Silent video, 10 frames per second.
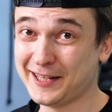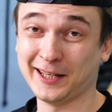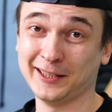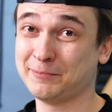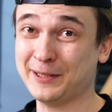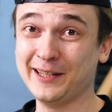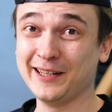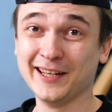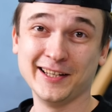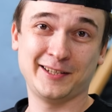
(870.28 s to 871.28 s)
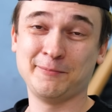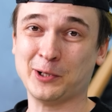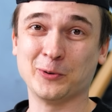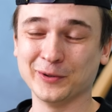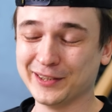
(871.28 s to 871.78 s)
конопли и
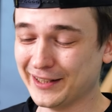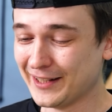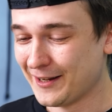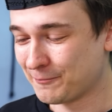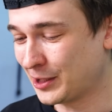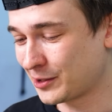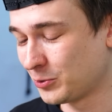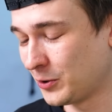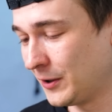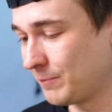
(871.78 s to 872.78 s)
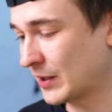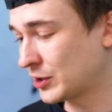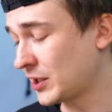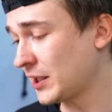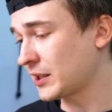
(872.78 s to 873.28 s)
бекона. Поэтому
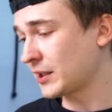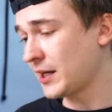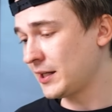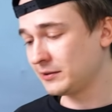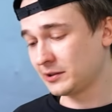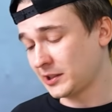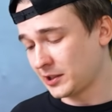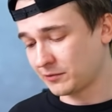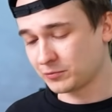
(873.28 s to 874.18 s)
шоколадка такая достаточно